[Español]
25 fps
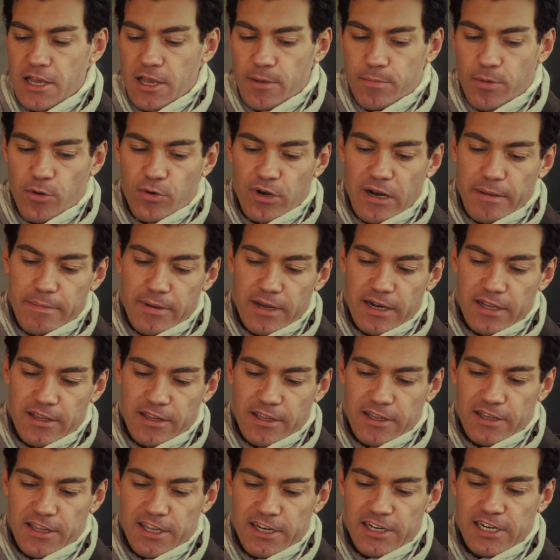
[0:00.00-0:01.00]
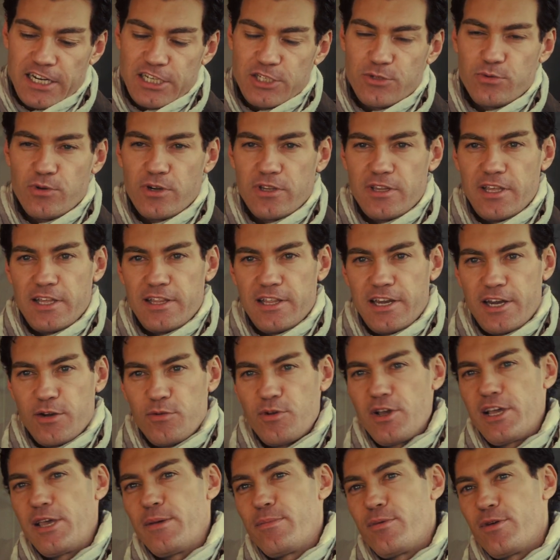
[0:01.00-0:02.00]
Por una parte, tienes la suerte de tener
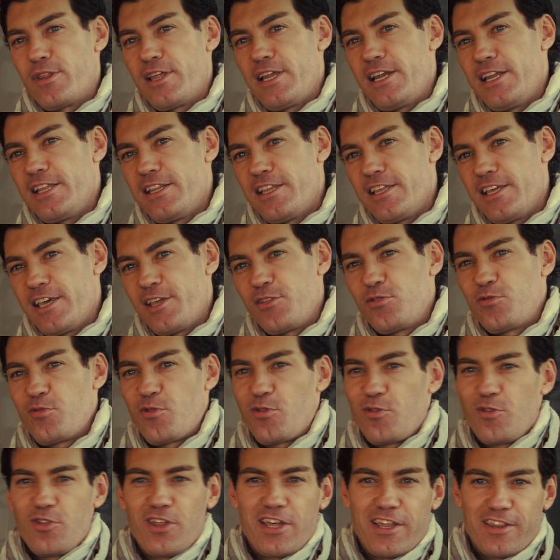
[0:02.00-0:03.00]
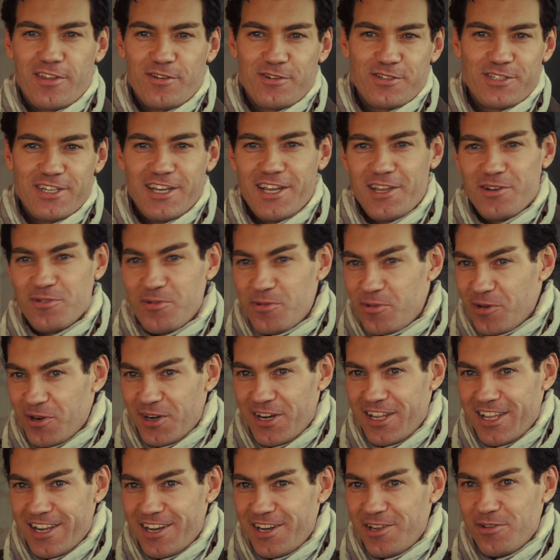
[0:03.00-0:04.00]
un equipo de élite en tu ciudad, cosa que no
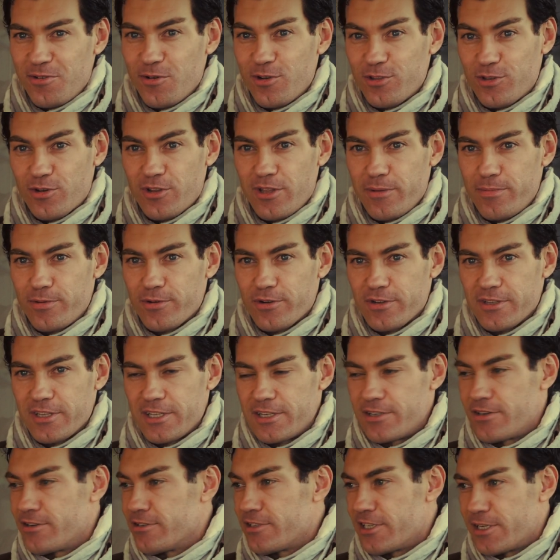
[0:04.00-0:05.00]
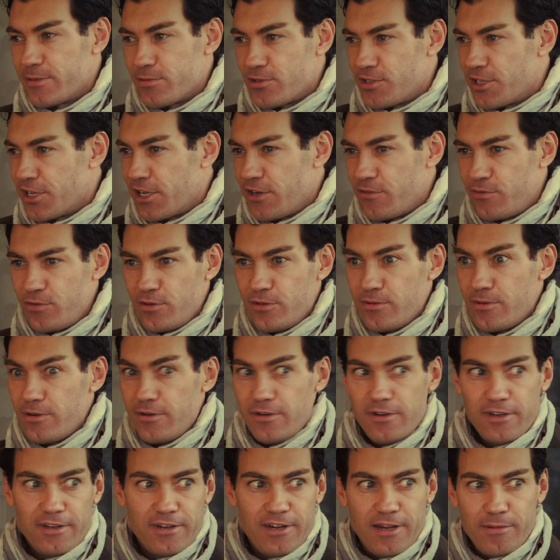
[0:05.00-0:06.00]
ocurría en ningún otro deporte, no lo tenemos ni en el
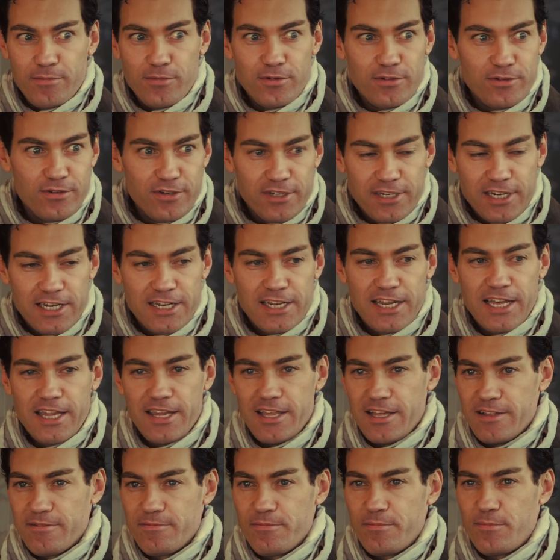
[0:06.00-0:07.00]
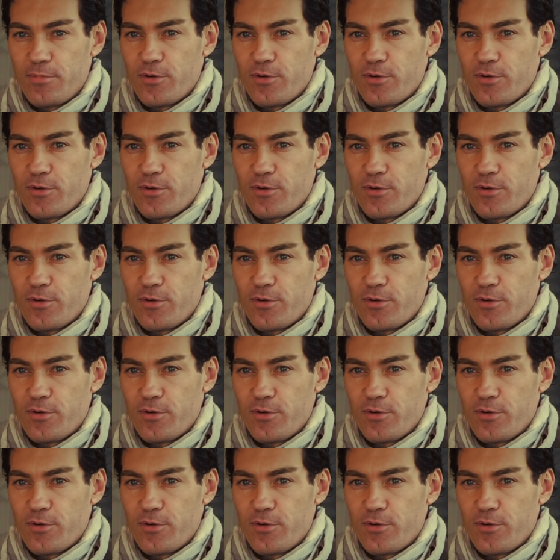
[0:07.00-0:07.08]
fútbol, ni en las motos, ni en nada.